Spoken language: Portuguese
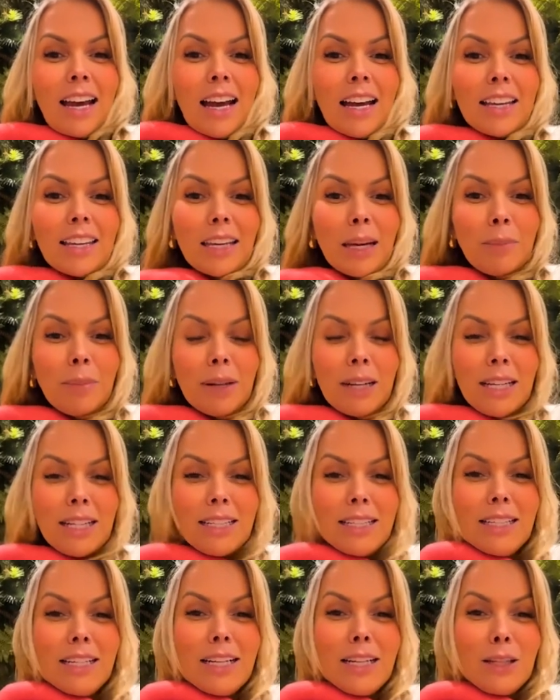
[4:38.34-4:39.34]
aqui
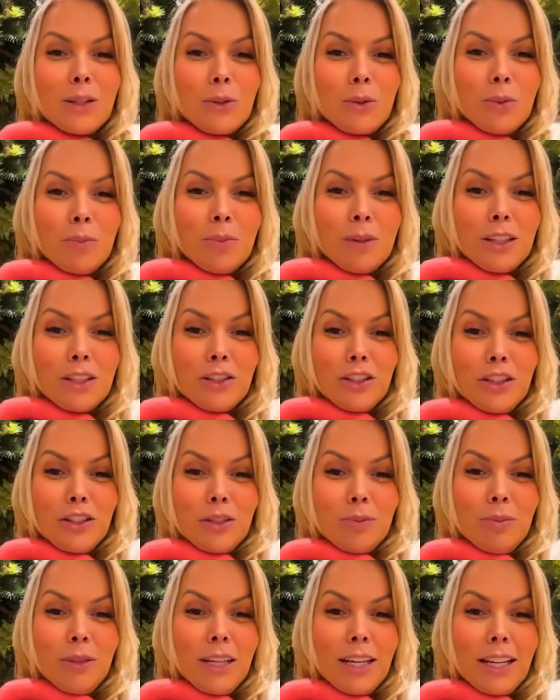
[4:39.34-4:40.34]
aparecendo pra
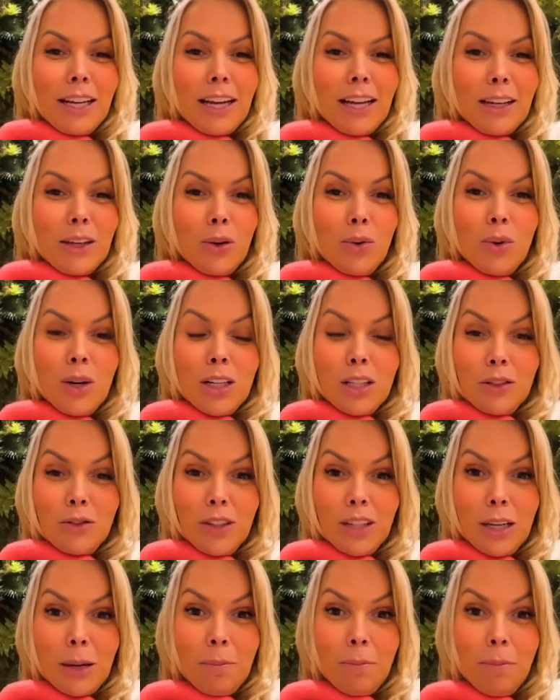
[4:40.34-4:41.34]
gente explicar que o ânus
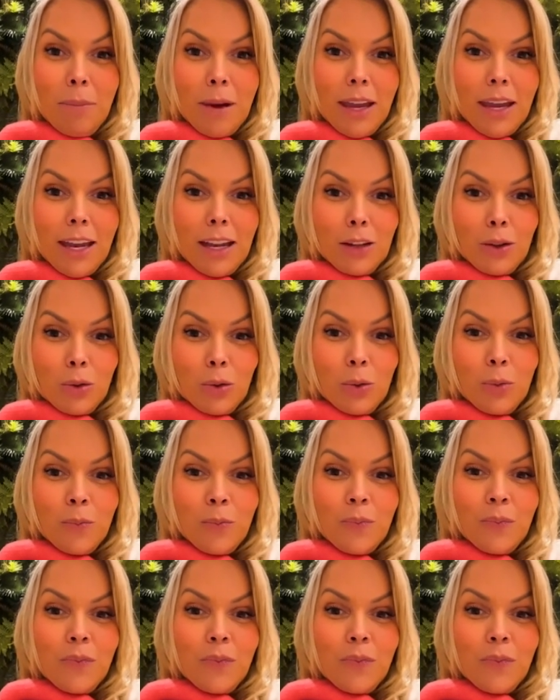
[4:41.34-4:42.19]
fica perto.